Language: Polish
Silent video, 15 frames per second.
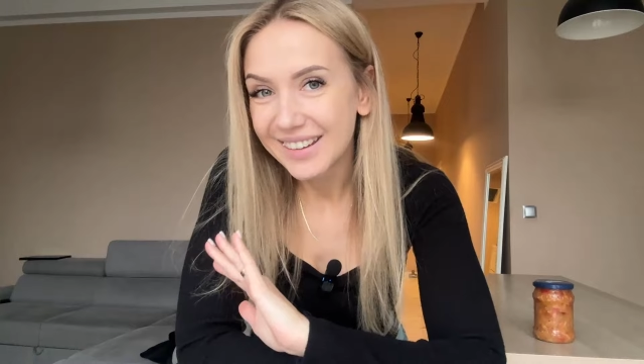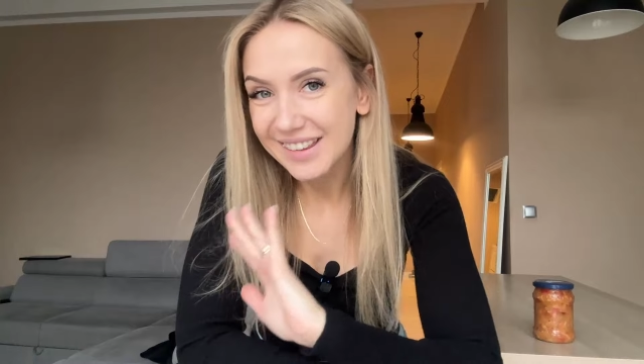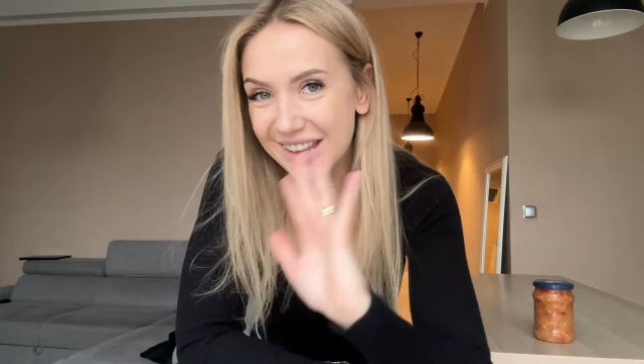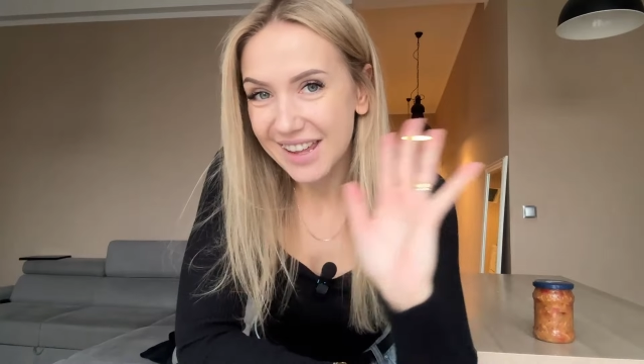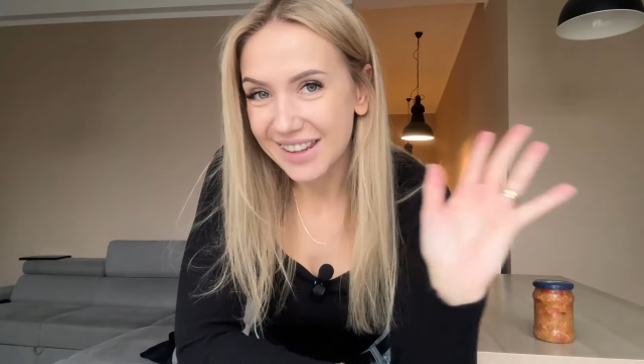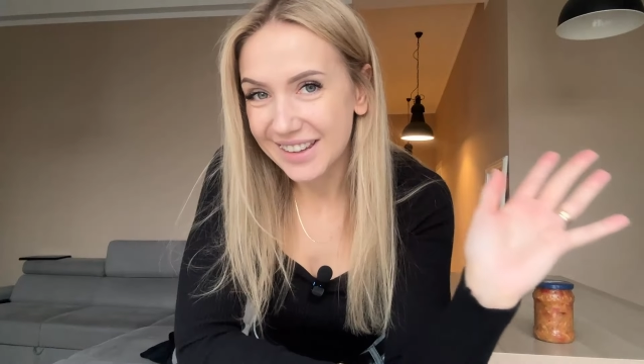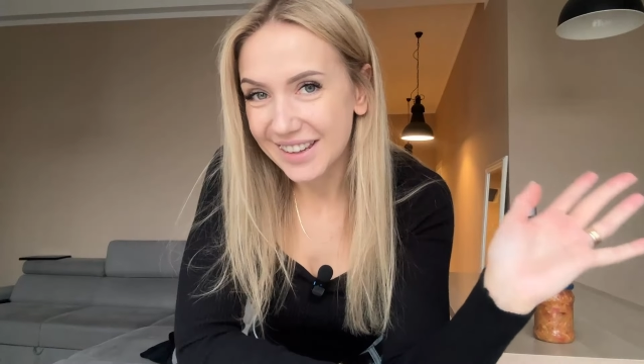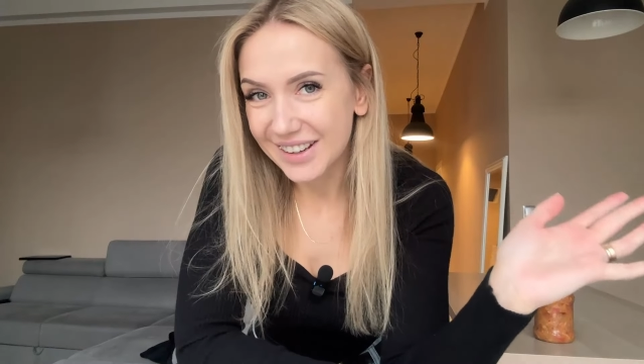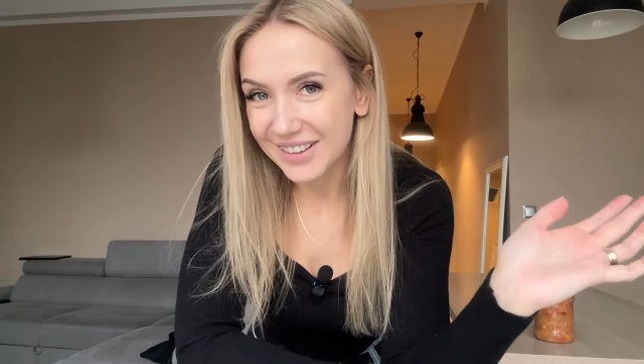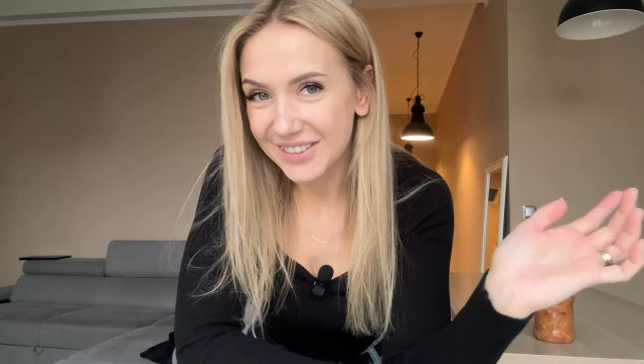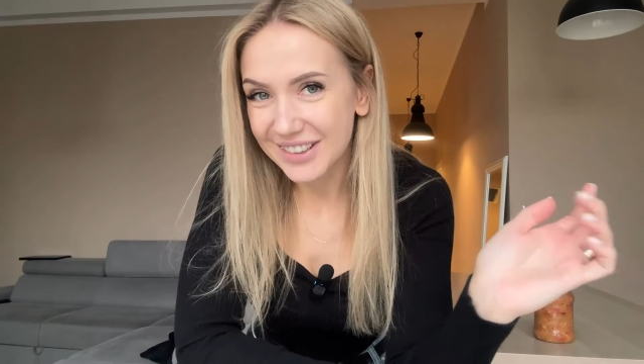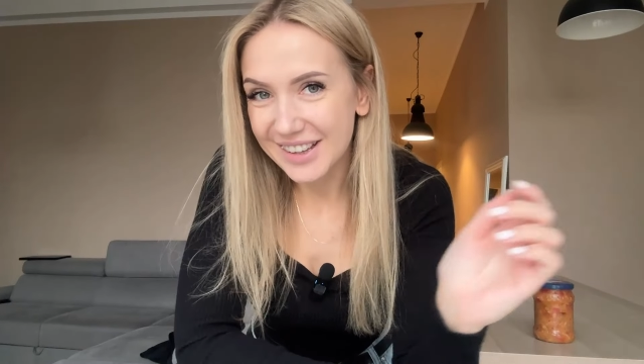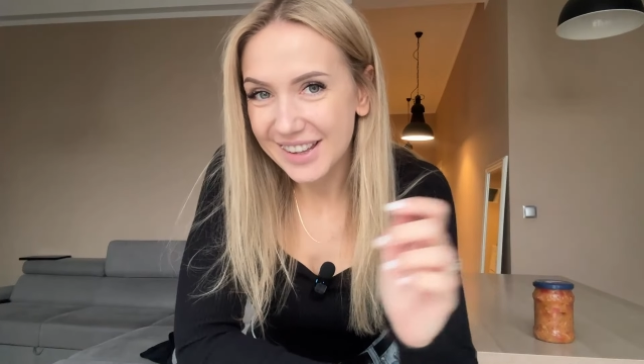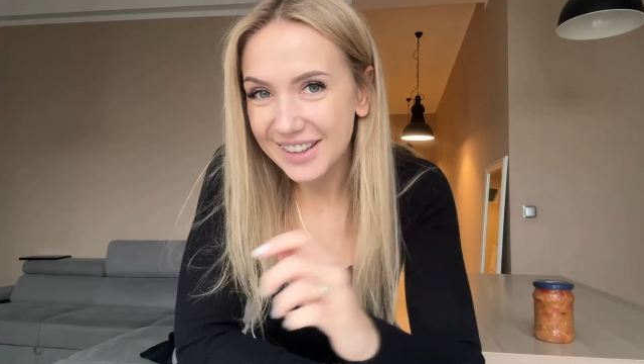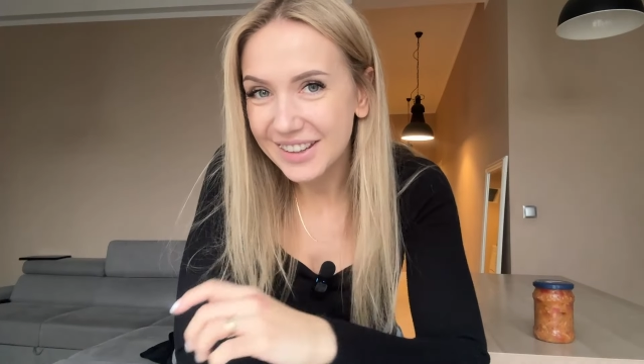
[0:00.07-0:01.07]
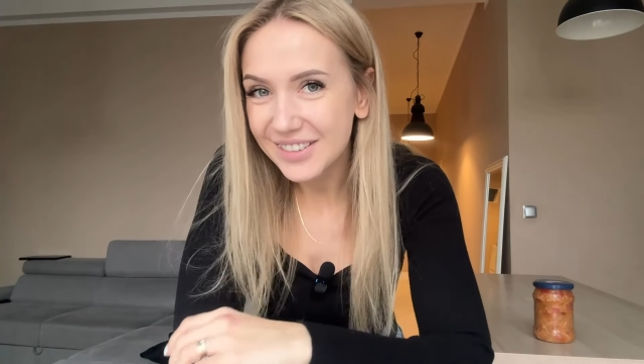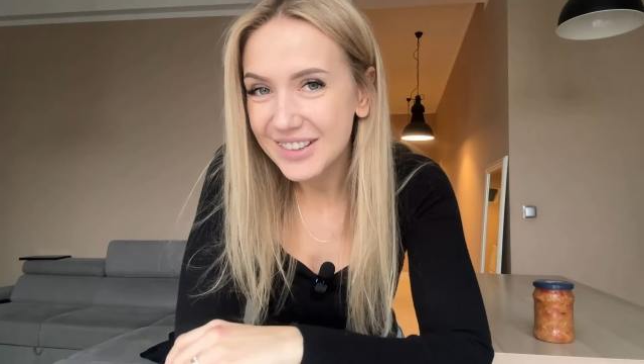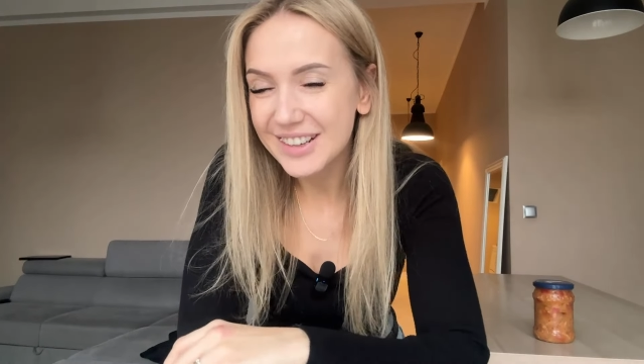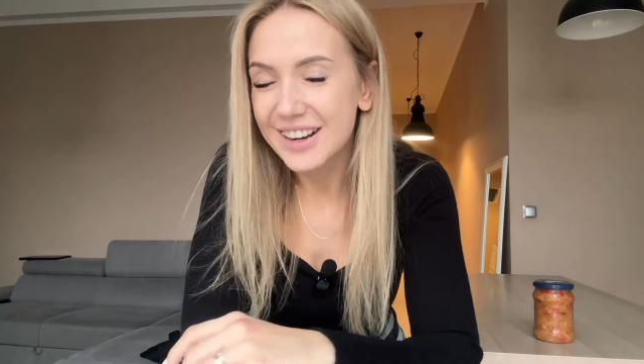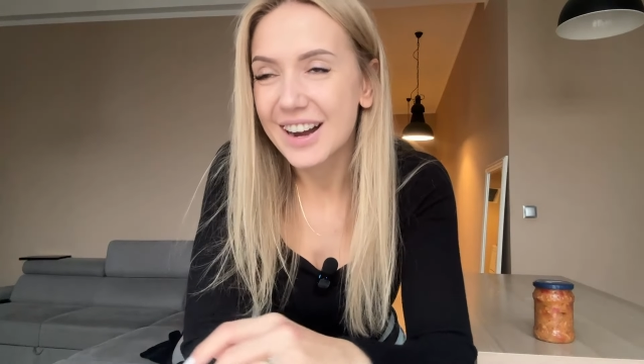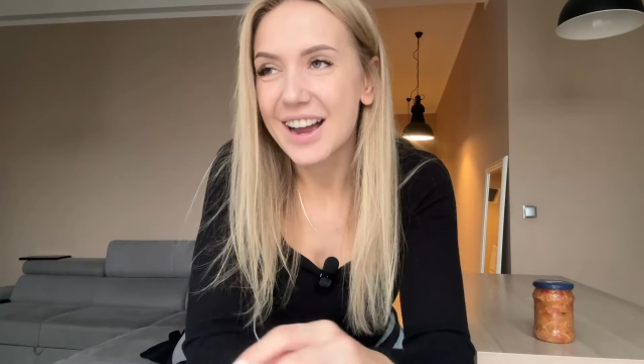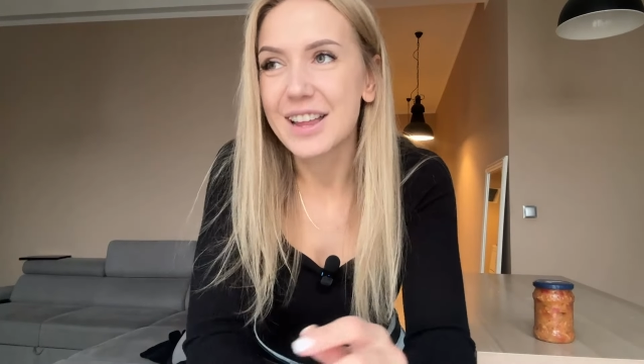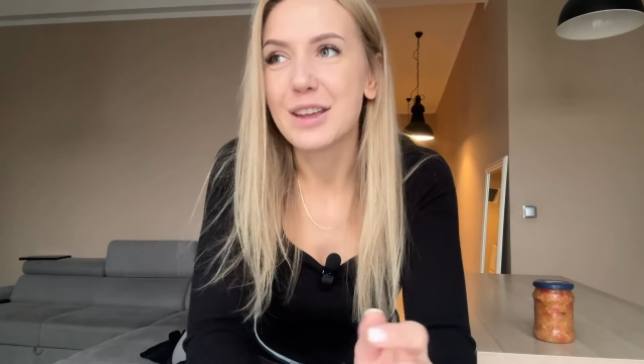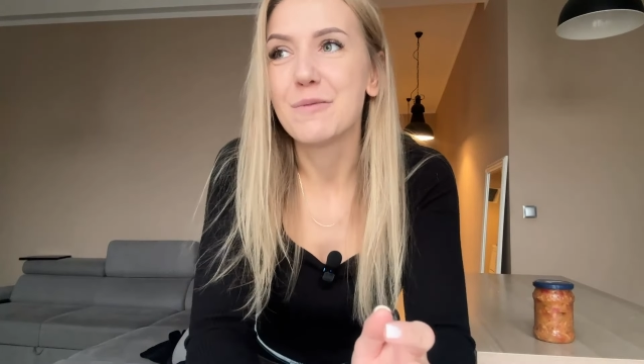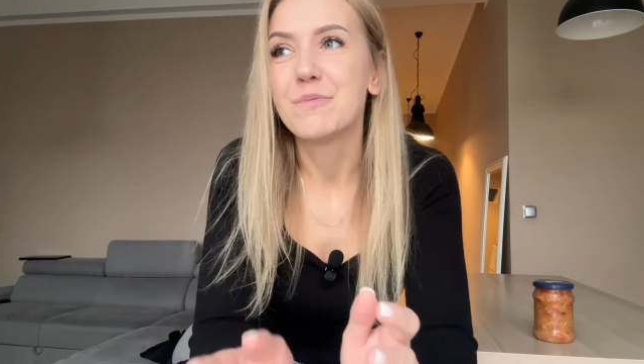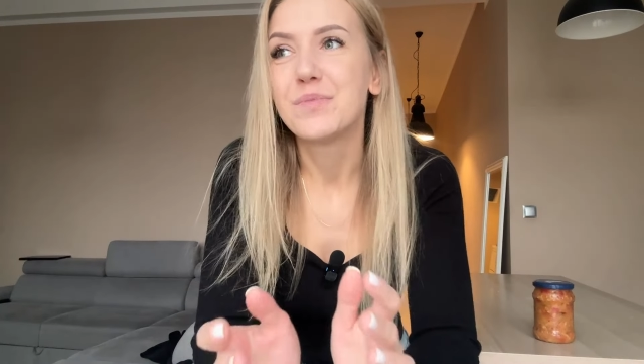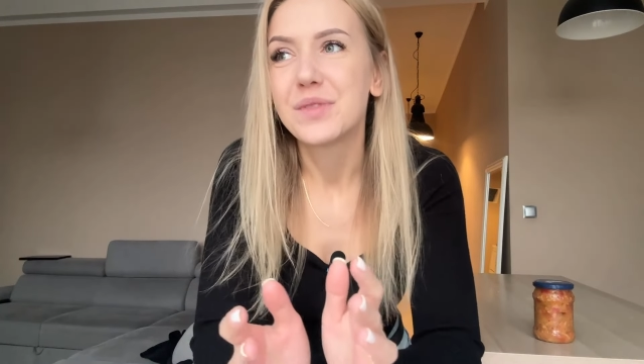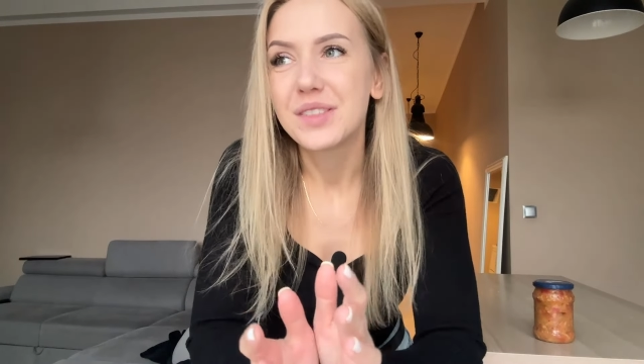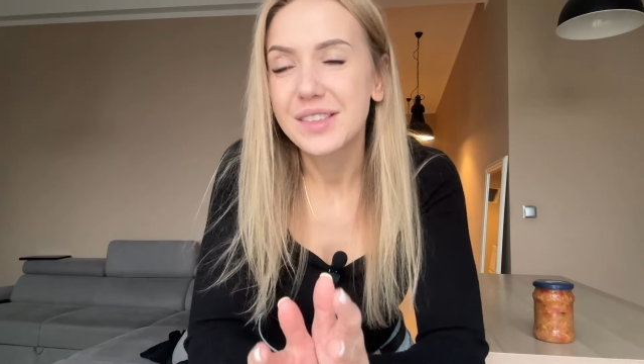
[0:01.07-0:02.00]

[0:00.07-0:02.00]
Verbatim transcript: Dzień dobry, dzień dobry kochani.